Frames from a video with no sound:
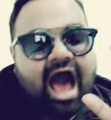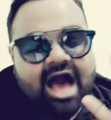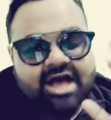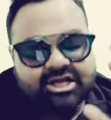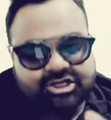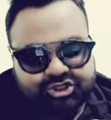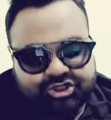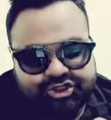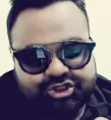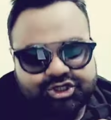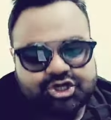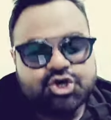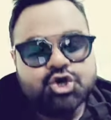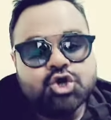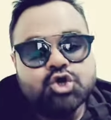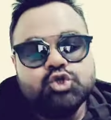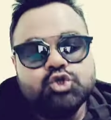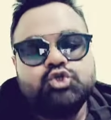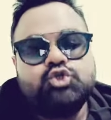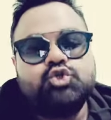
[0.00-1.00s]
आज
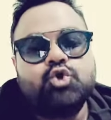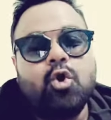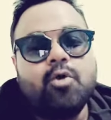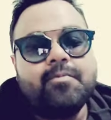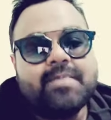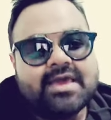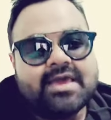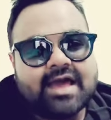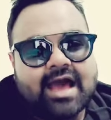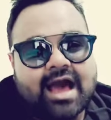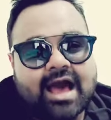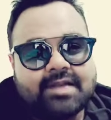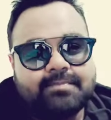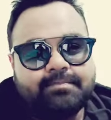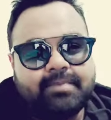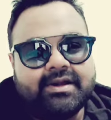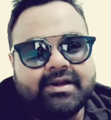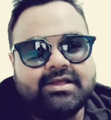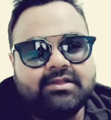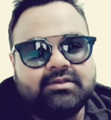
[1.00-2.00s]
सोमी
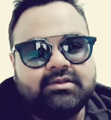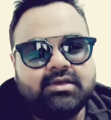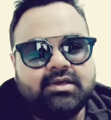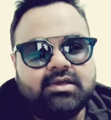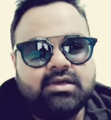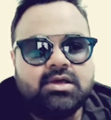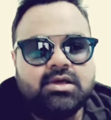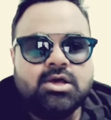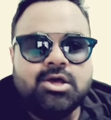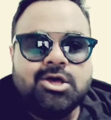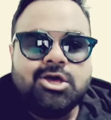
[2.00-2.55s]
खान बनी थी